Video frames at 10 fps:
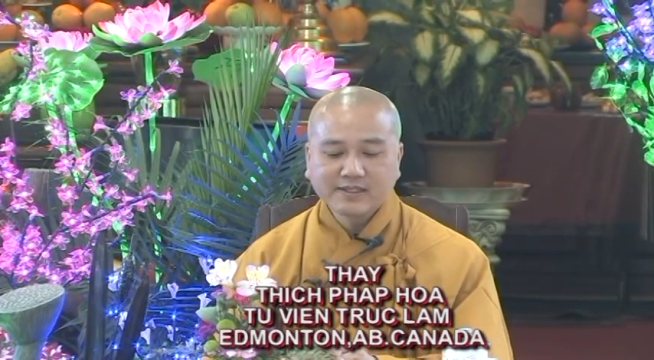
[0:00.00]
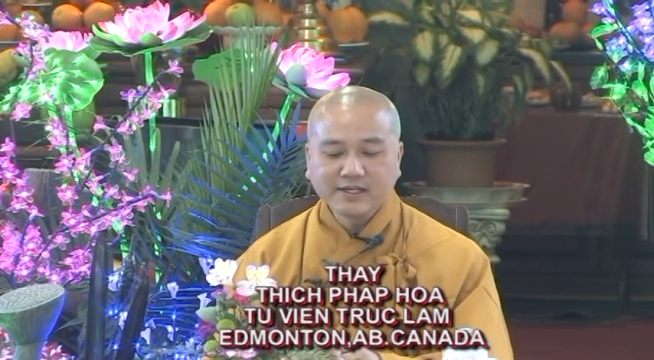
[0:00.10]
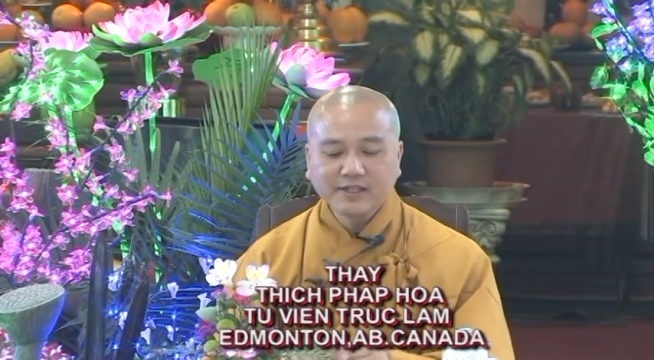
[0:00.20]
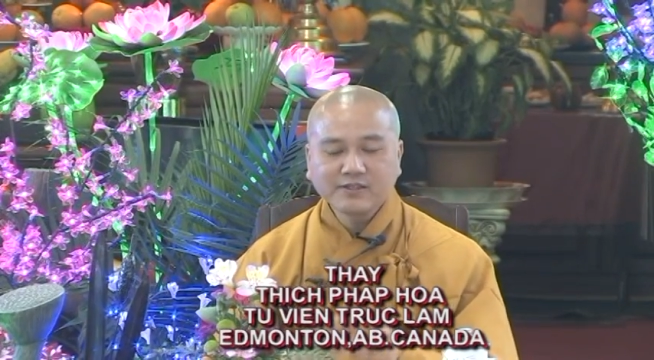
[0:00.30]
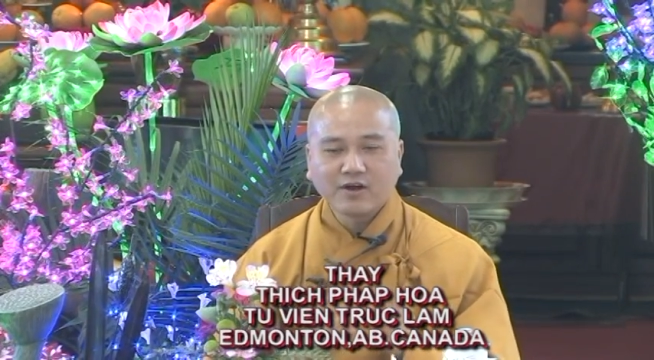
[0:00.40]

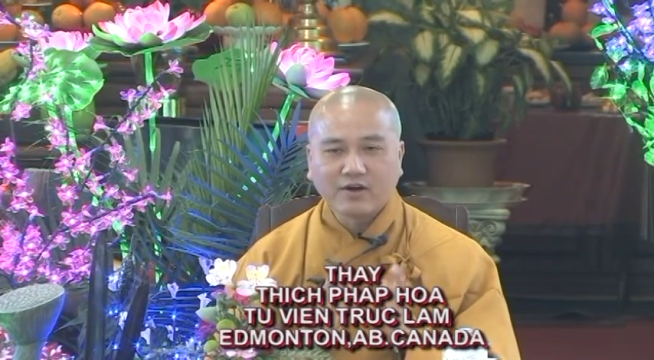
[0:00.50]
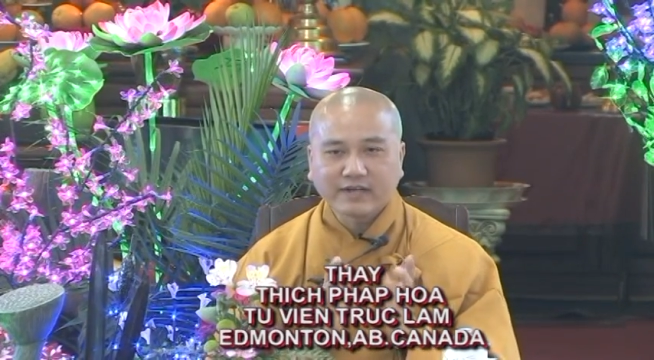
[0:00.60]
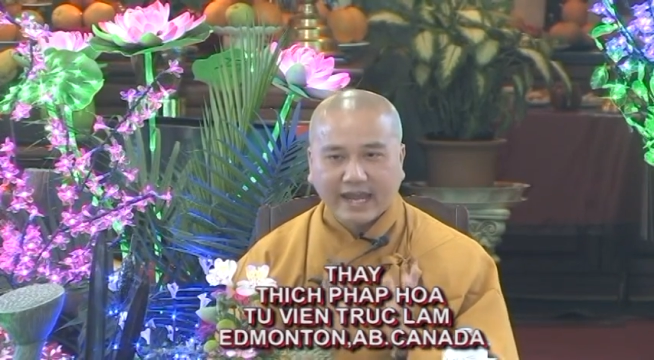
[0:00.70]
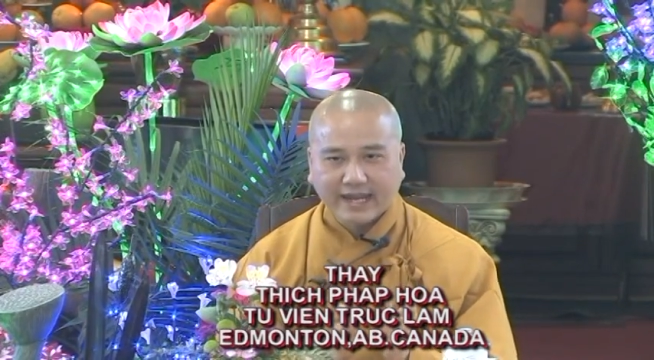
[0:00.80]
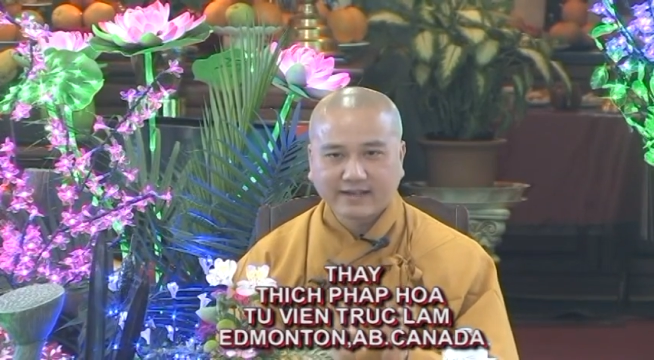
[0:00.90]
Cho nên
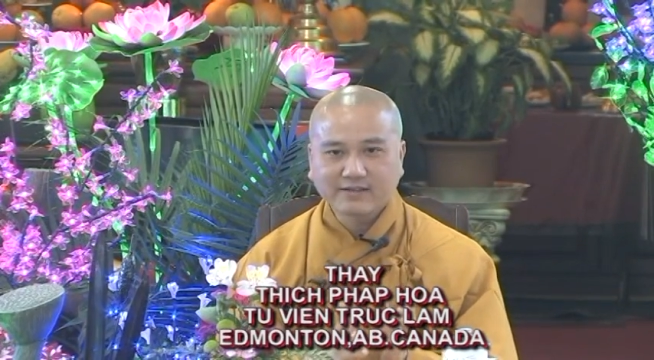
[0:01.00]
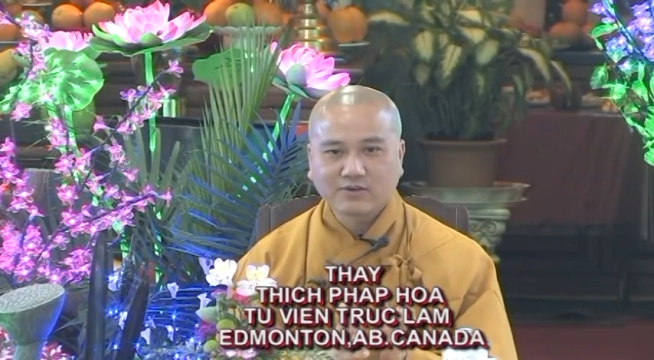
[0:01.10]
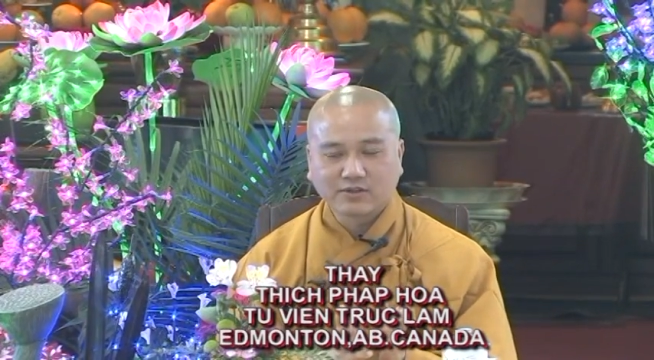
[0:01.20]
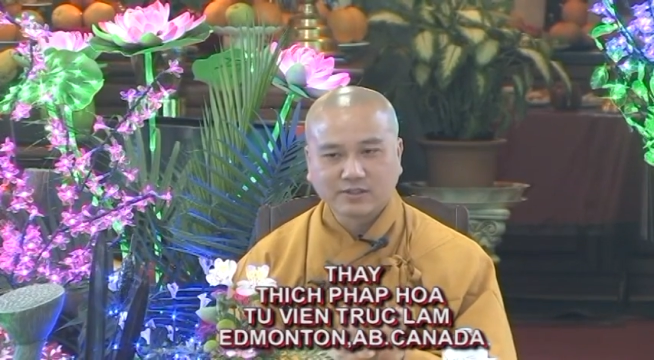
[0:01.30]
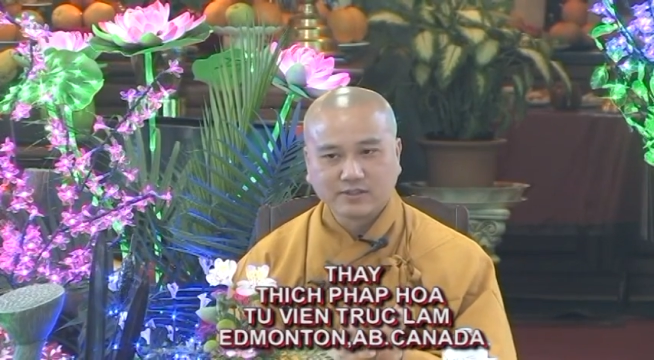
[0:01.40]
ngọn đèn
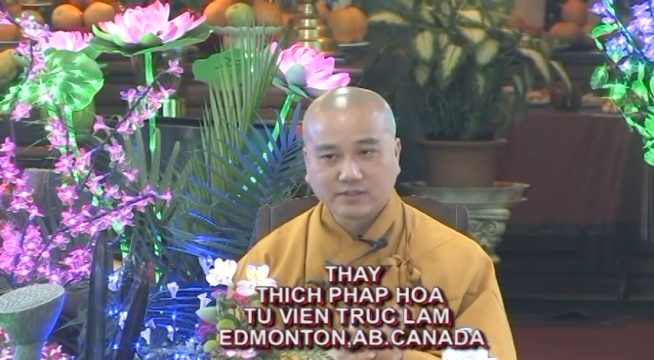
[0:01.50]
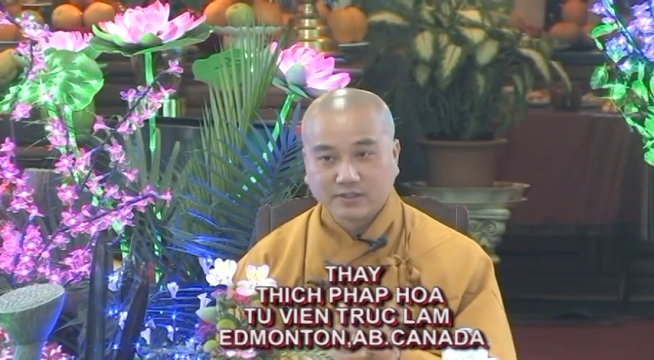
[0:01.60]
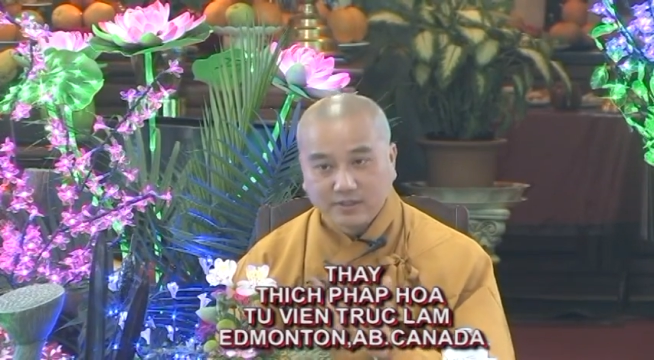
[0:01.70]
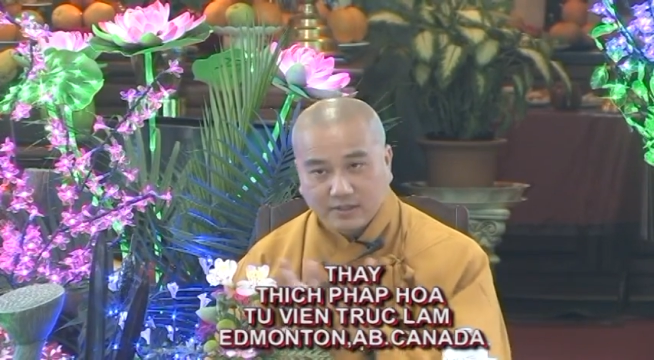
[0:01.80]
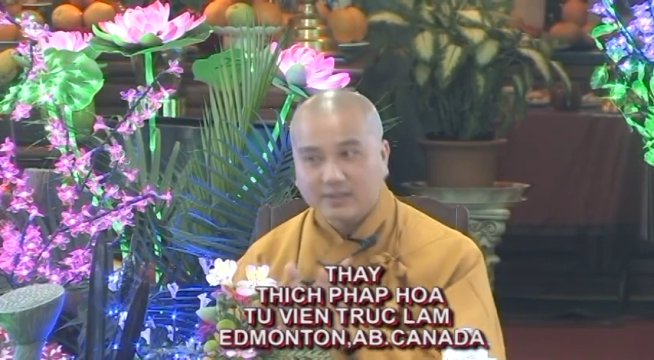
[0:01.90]
còn tượng,